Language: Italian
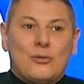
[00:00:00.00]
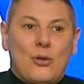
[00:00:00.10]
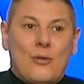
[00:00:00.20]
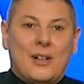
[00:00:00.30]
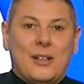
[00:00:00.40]

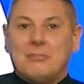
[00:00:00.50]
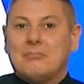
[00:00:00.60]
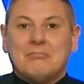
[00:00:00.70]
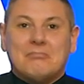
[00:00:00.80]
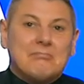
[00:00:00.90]
giovani,
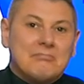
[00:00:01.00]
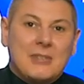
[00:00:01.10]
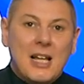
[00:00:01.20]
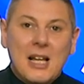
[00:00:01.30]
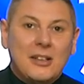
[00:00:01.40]
mm,
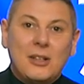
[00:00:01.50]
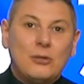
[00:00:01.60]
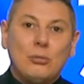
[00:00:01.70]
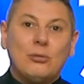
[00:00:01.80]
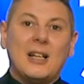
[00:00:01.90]
mm,
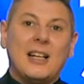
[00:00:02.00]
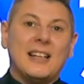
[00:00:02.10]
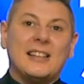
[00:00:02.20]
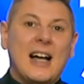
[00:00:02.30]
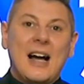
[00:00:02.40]
di tutte le
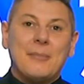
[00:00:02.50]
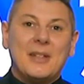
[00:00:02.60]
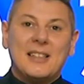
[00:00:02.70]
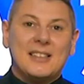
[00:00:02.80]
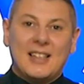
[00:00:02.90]
età,
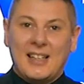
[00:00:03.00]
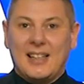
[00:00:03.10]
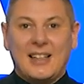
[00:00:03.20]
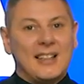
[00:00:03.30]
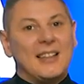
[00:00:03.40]

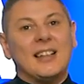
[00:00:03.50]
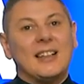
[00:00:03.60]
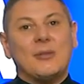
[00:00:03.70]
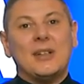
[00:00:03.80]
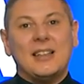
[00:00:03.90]

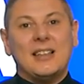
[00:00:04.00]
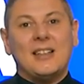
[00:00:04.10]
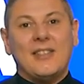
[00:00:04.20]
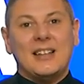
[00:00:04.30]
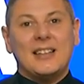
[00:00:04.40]
miste, quindi
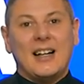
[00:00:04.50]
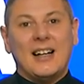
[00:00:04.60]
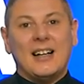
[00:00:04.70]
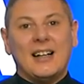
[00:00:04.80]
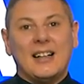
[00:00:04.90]

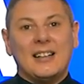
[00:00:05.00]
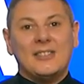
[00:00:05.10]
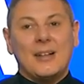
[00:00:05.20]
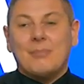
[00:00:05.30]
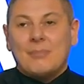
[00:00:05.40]
diventa,
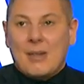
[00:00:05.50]
cioè,